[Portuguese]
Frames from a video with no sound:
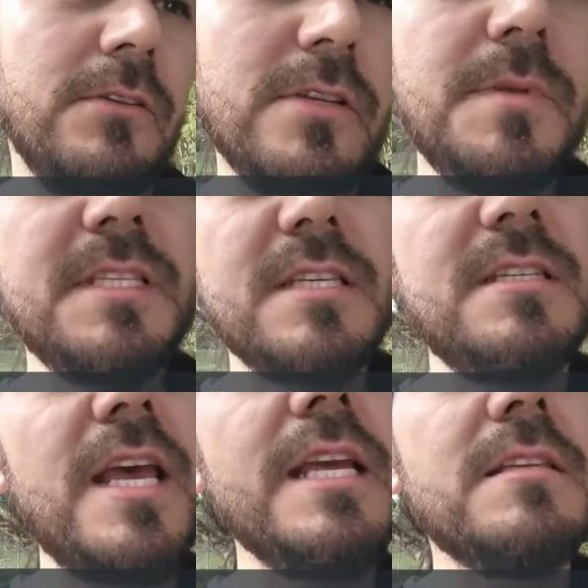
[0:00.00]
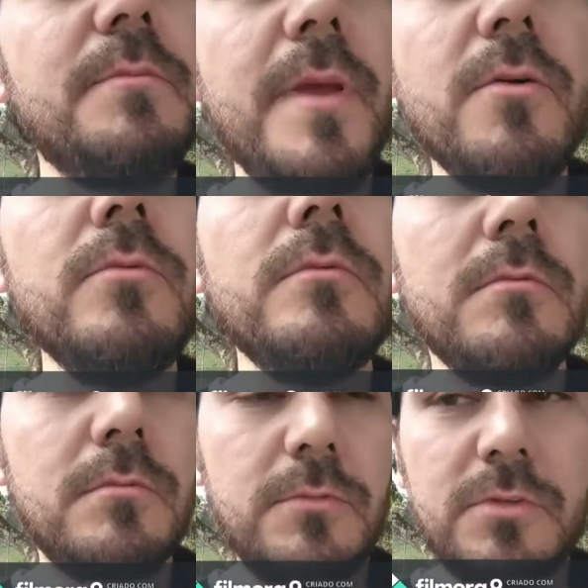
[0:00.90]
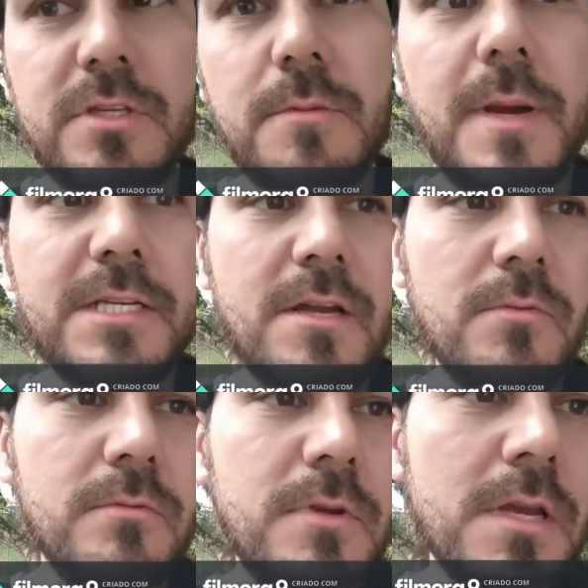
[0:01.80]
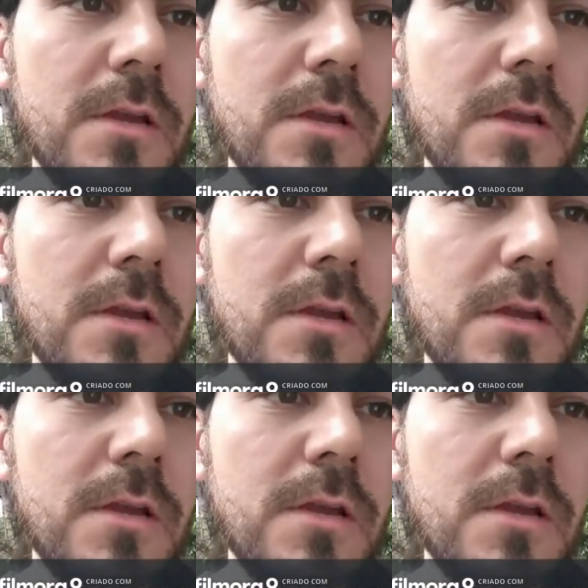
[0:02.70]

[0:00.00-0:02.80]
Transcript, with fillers: 2016, P1, ou seja, página 1,